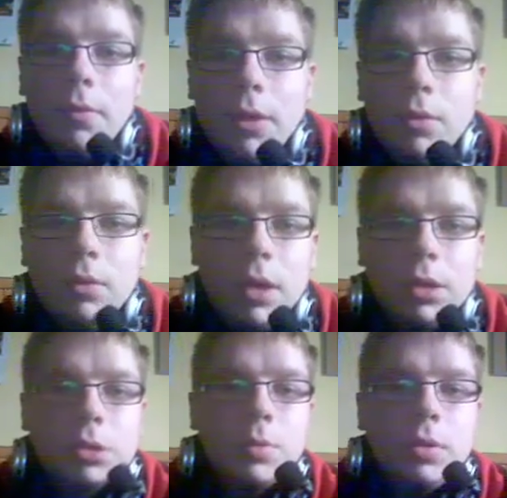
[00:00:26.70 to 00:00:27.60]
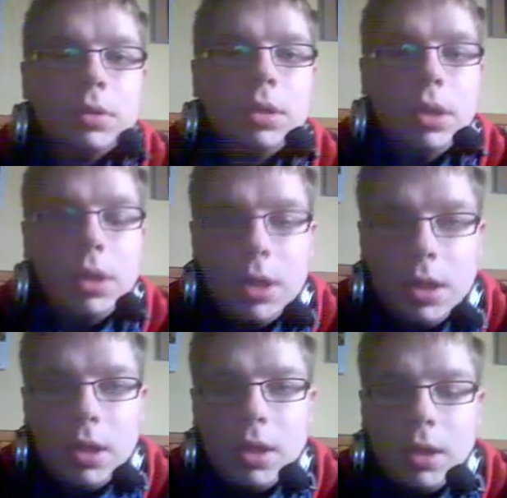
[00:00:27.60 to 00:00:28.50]
Video angesprochen,
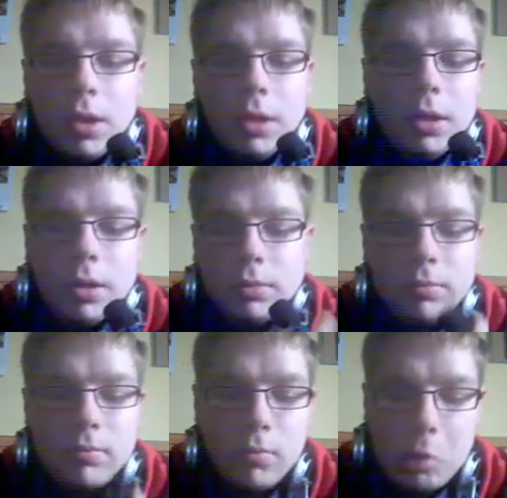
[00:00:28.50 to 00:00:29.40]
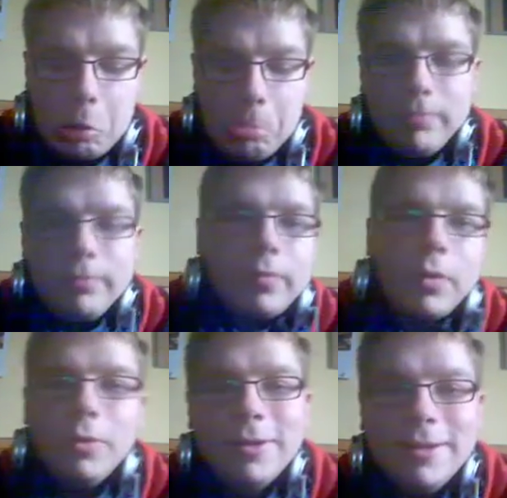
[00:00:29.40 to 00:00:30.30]
äh,
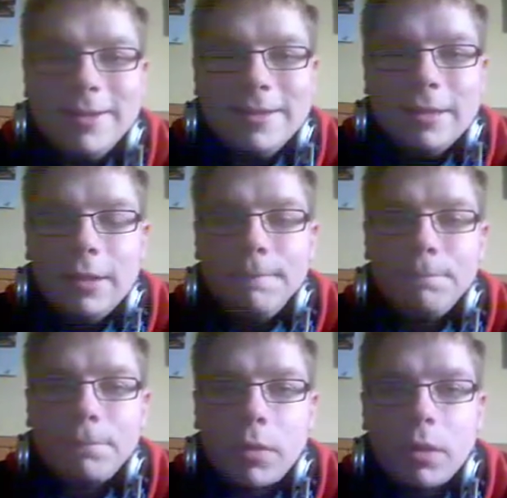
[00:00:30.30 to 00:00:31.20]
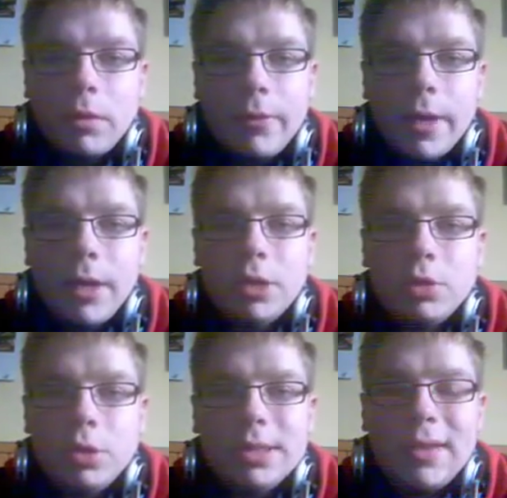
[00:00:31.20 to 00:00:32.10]
so, ähm, zeige
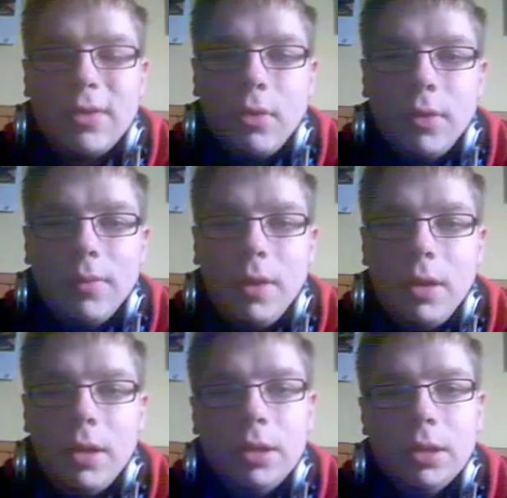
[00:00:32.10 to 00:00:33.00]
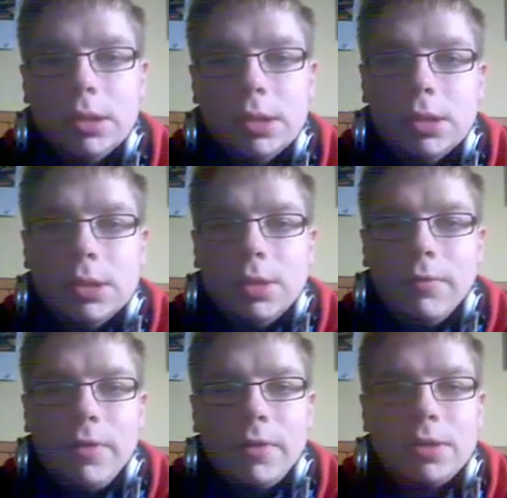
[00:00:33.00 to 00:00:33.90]
ich euch jetzt heute mal,
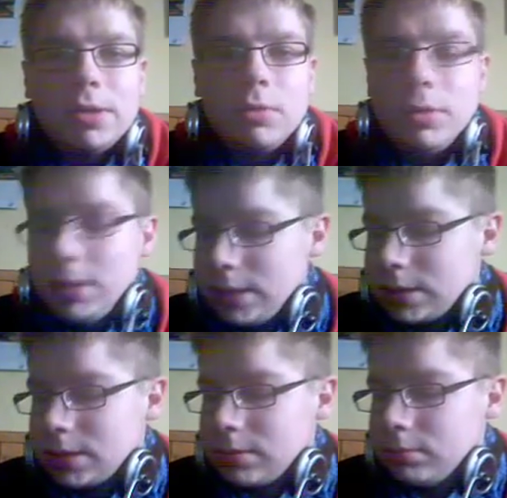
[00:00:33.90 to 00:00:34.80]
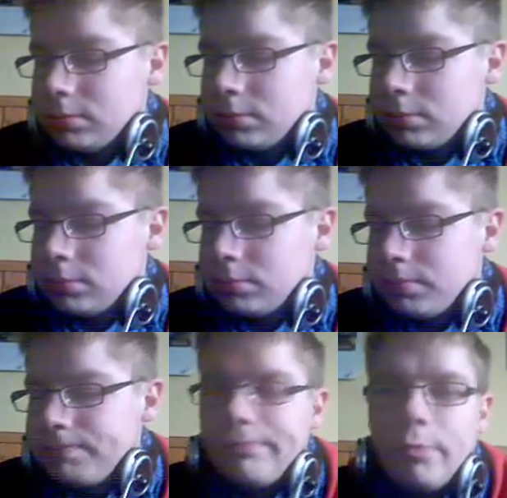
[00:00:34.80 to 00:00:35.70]
was sich so in den letzten
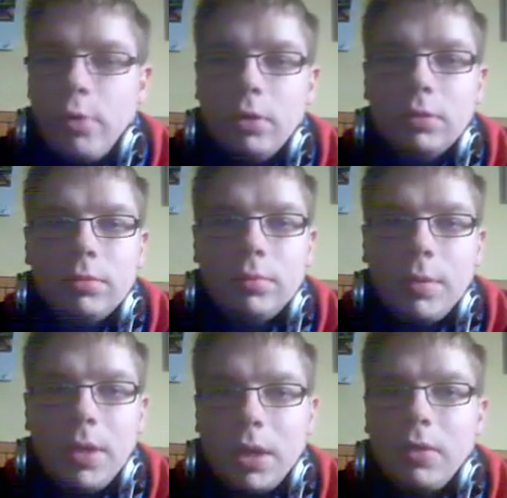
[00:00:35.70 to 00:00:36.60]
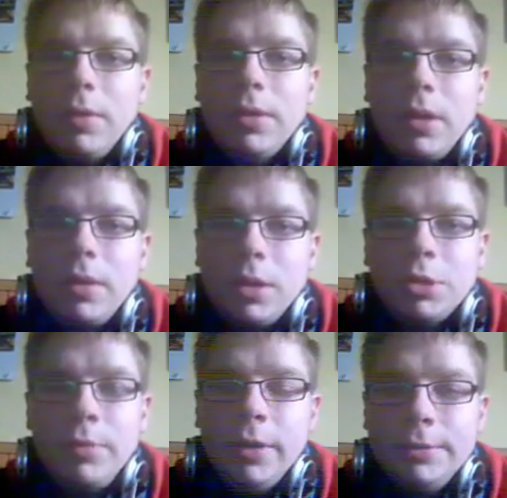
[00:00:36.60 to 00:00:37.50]
Wochen bei mir angesammelt hat an
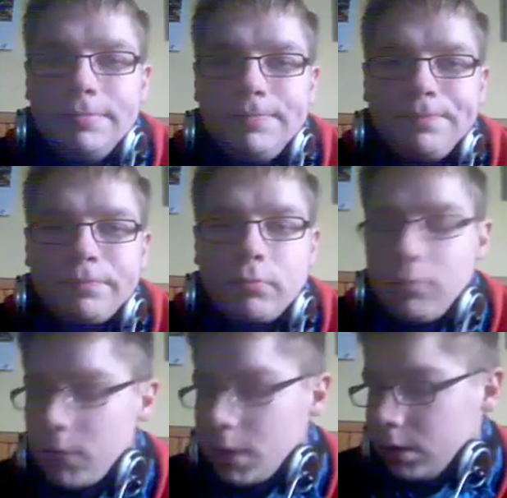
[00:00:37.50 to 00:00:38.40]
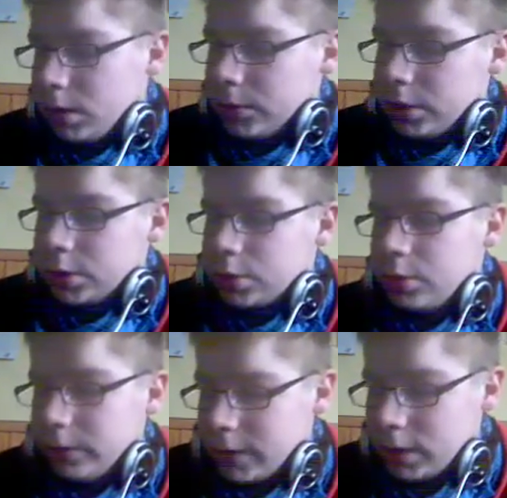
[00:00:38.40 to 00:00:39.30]
Spielen. Habe ich hier
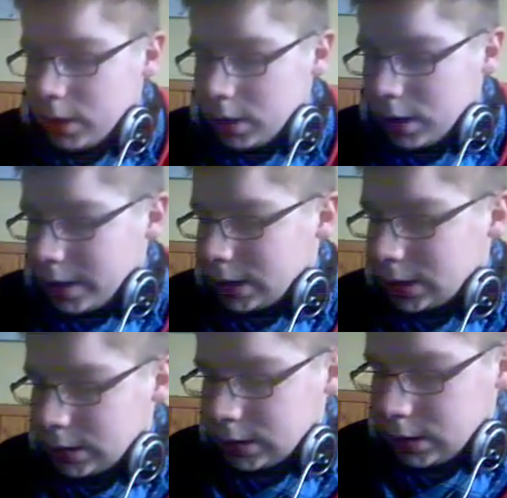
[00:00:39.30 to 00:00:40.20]
schön übereinander gereiht.